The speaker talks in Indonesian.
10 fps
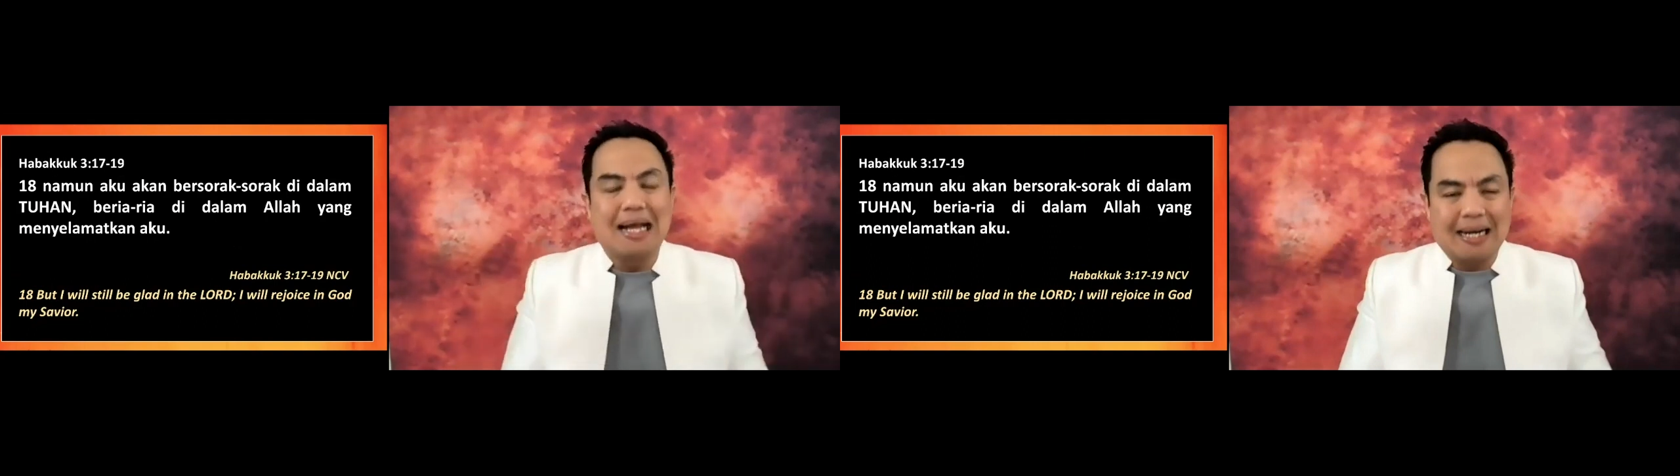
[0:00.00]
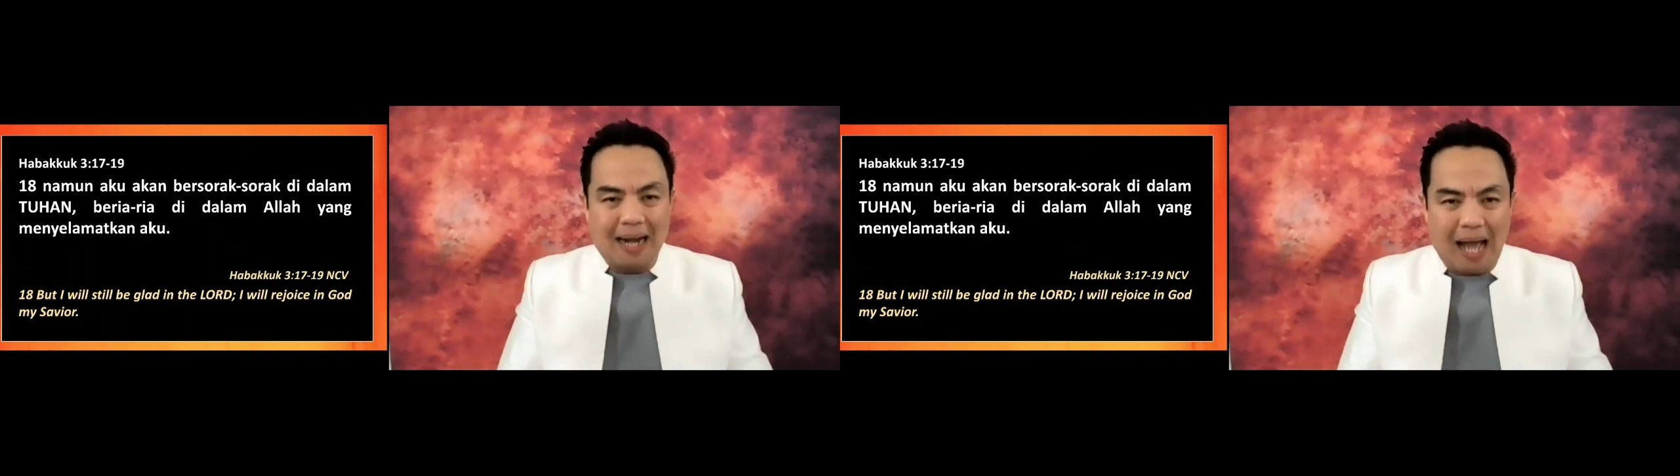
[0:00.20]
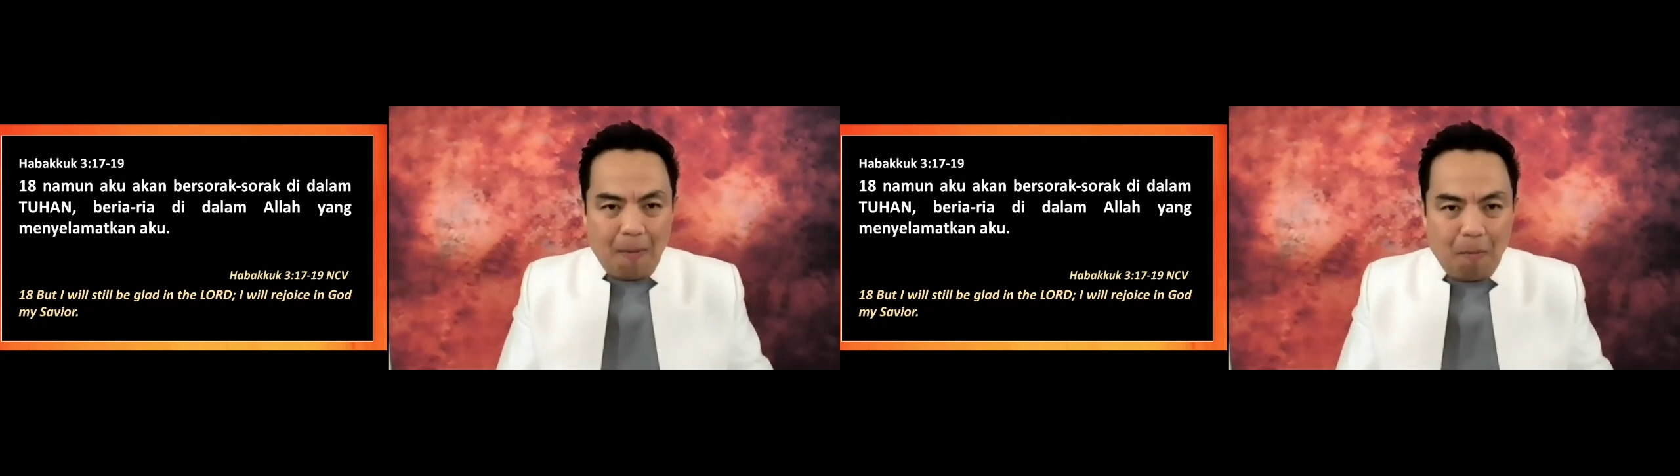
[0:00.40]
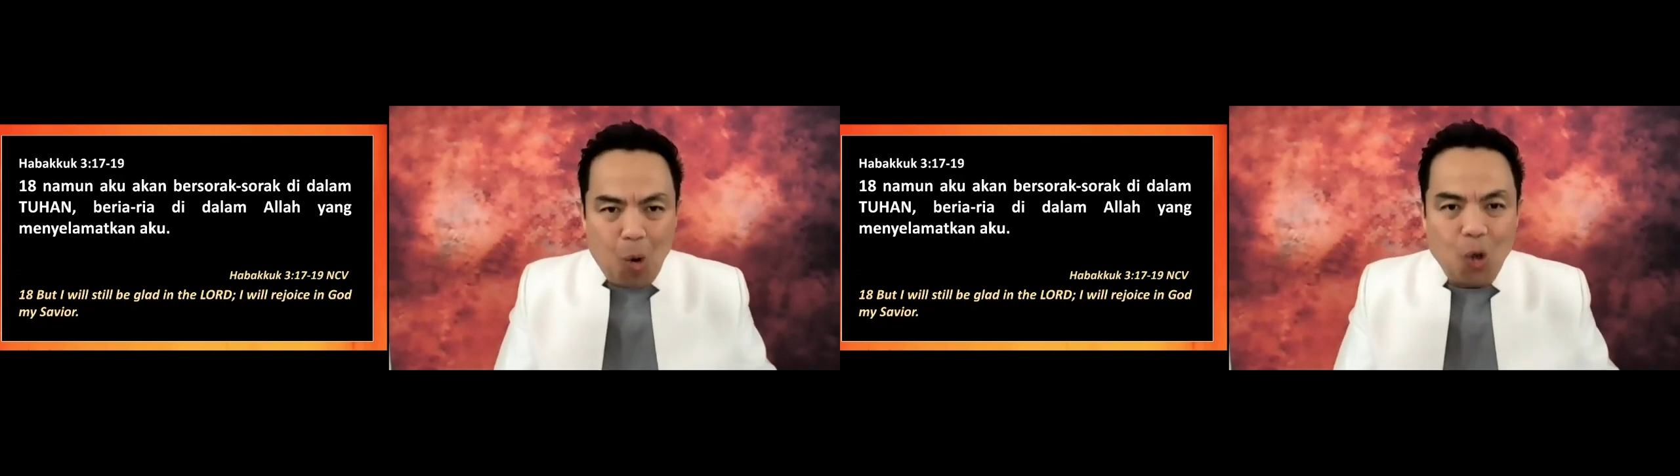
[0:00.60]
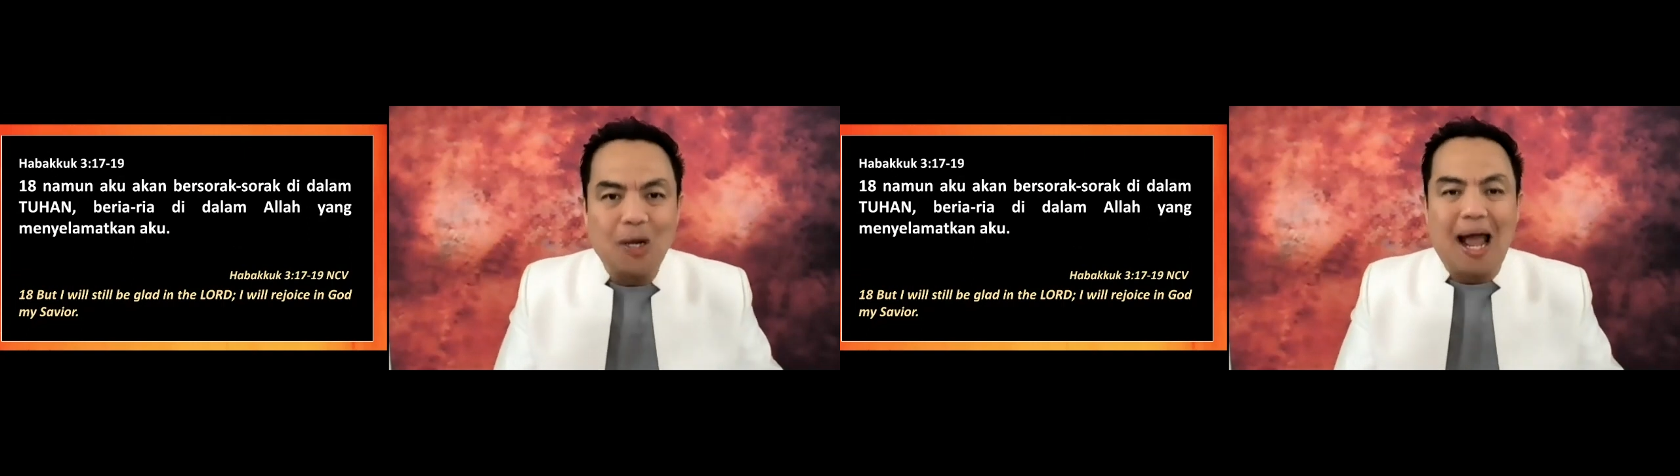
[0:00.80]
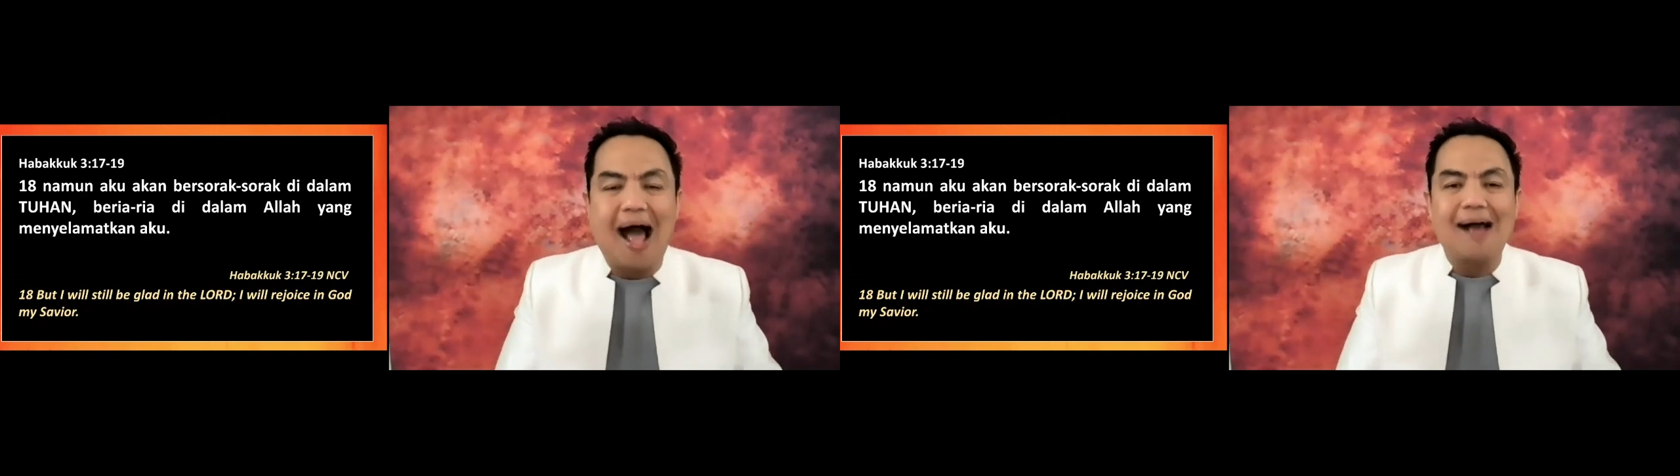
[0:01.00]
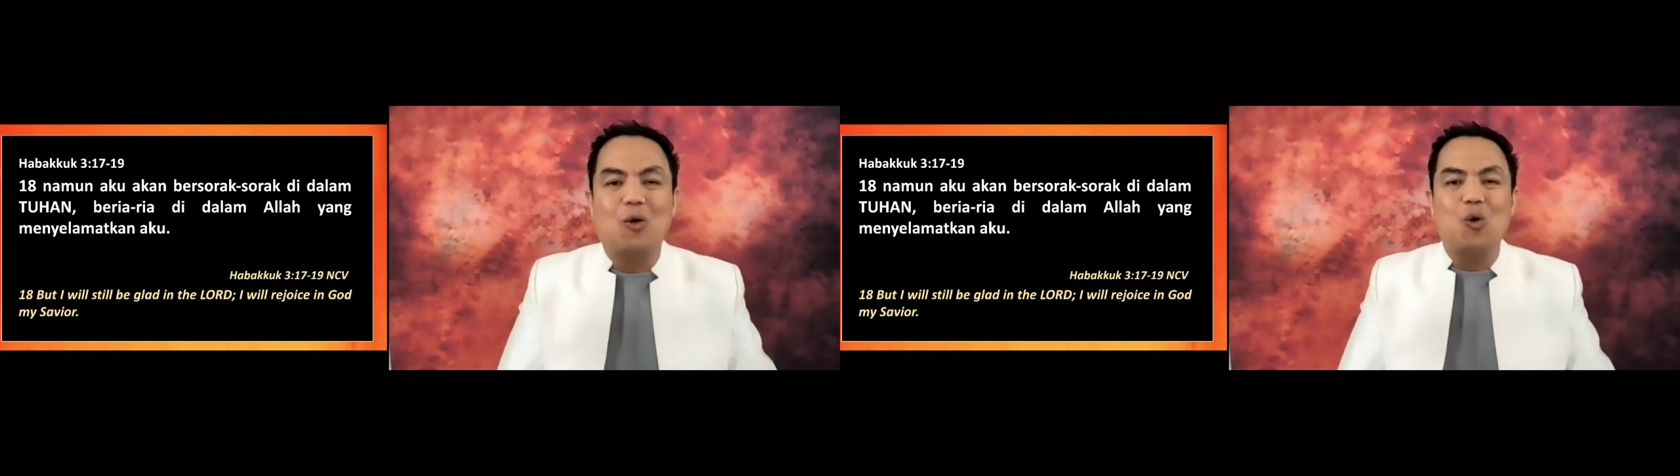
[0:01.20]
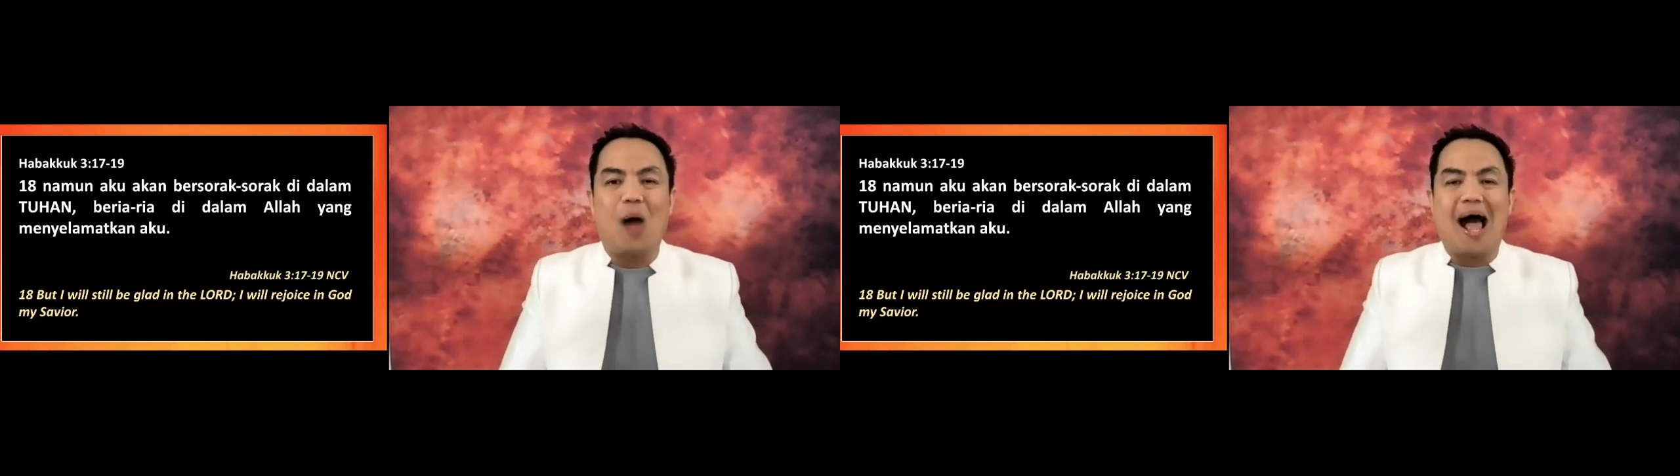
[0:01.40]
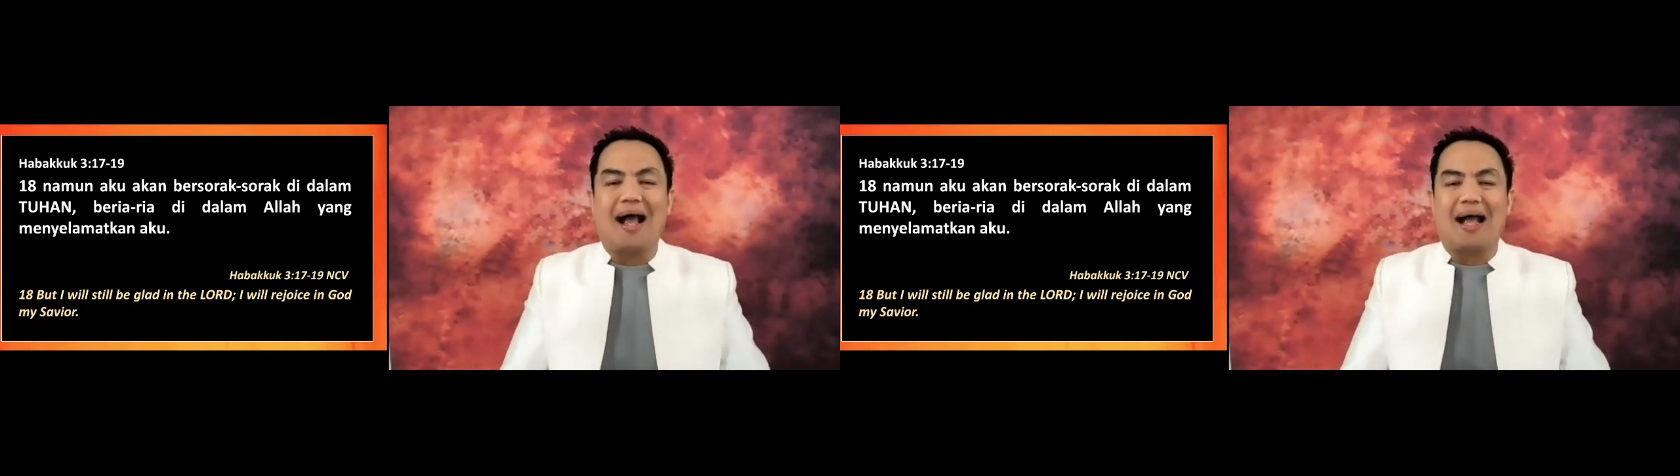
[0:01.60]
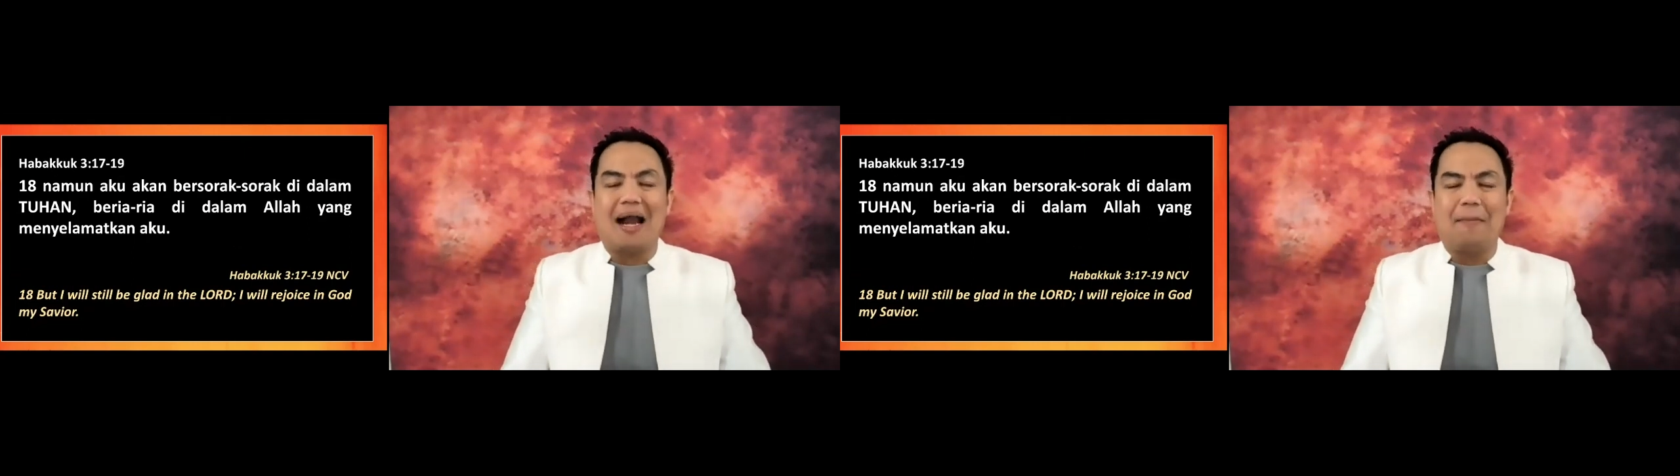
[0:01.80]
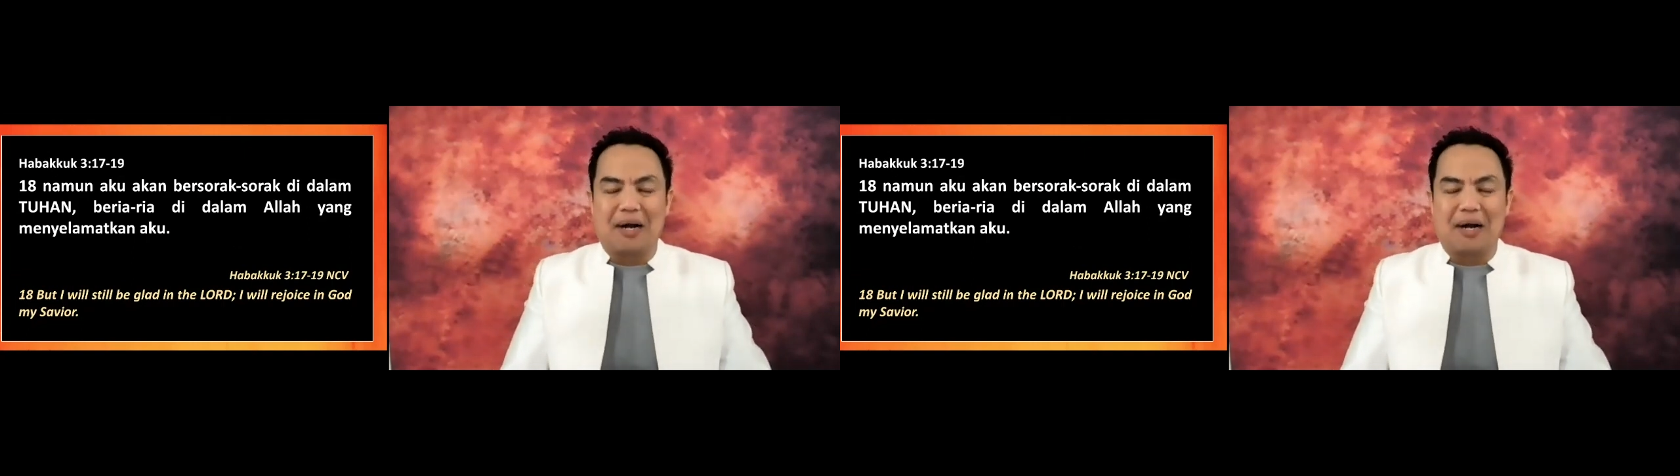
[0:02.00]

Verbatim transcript: Namun aku akan